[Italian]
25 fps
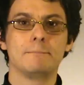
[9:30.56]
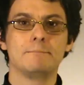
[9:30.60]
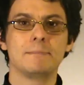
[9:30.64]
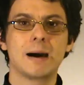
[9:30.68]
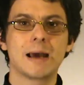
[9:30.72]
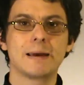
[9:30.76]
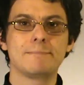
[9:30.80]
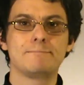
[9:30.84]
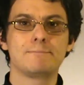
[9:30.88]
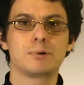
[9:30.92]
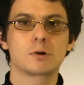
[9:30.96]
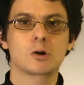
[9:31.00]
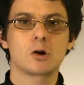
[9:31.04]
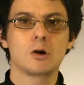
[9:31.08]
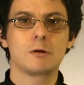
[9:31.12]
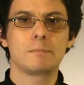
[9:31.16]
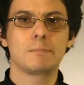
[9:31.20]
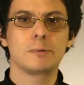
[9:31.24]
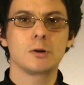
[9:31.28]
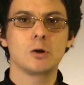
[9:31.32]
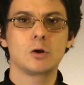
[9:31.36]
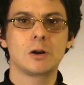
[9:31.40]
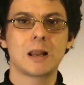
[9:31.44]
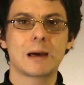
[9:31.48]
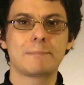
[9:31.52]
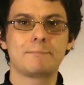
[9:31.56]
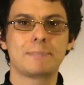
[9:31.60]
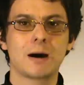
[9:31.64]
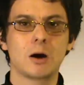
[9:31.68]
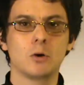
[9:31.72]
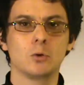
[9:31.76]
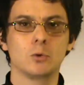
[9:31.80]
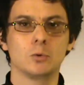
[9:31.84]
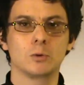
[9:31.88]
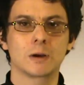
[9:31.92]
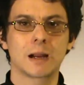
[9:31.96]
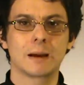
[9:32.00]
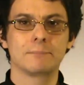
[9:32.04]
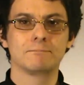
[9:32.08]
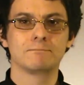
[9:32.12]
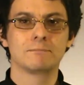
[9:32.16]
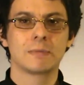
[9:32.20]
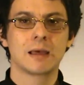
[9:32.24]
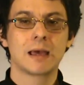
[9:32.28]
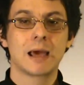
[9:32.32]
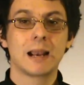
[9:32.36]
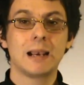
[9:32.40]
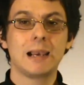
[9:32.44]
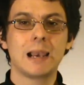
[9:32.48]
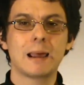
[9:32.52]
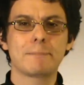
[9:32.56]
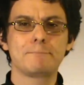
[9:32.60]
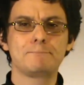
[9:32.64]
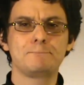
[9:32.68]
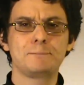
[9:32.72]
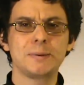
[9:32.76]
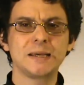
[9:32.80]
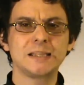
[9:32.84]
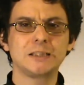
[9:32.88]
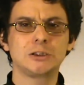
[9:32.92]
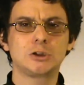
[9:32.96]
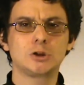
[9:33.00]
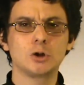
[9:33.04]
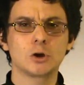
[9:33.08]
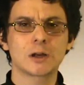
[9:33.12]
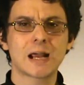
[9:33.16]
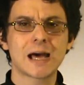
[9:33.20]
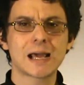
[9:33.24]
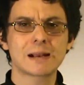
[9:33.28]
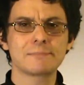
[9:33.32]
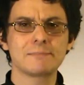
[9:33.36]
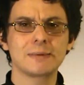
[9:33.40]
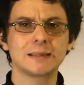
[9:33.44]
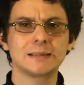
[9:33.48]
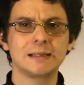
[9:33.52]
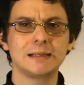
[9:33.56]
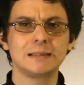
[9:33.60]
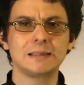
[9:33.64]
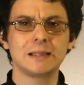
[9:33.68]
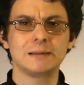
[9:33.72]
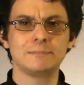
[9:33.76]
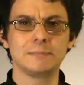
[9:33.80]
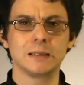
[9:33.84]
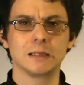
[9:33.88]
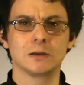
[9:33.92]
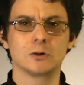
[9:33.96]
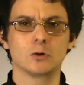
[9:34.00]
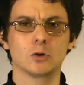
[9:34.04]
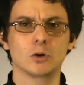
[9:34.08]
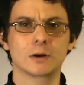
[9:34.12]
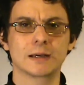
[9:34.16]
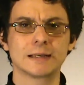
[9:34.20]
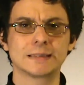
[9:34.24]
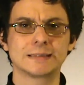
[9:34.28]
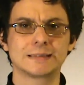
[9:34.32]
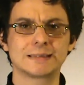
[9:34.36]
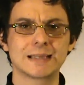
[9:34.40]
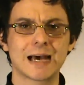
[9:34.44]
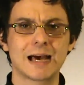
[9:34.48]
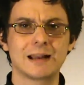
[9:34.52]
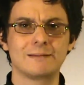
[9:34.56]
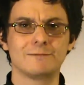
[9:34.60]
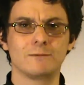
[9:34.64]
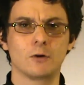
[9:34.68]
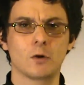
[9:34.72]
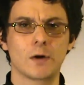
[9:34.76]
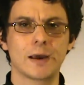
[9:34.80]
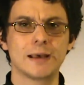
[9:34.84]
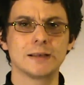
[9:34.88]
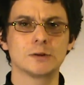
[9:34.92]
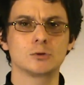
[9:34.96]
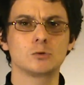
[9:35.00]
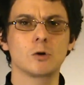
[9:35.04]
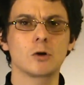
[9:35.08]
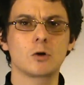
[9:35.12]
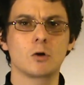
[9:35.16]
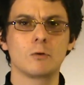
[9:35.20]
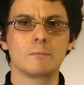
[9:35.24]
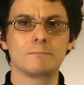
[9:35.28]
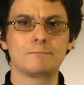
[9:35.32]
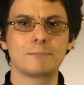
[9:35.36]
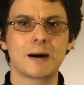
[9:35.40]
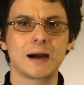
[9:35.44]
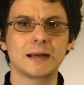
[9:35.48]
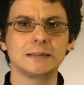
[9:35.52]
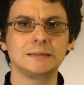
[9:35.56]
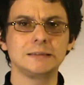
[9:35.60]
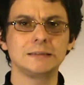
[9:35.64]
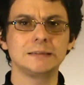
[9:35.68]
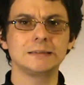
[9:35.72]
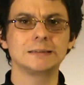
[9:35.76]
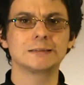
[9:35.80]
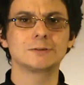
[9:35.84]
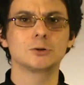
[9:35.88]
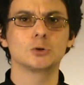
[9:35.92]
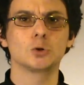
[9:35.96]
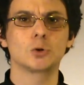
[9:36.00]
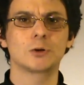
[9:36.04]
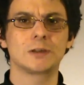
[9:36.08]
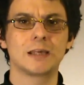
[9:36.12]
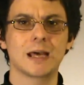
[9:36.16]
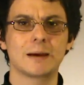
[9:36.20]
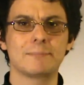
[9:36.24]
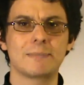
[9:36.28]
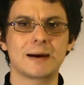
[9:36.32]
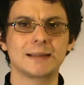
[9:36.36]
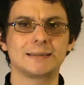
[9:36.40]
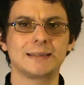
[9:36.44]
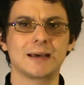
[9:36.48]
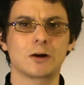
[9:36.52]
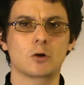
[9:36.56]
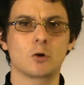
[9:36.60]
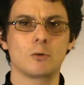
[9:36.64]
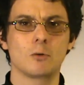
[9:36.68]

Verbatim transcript: Ma è proprio la paura la peggior arma del nemico che Salvo e i suoi compagni sono chiamati a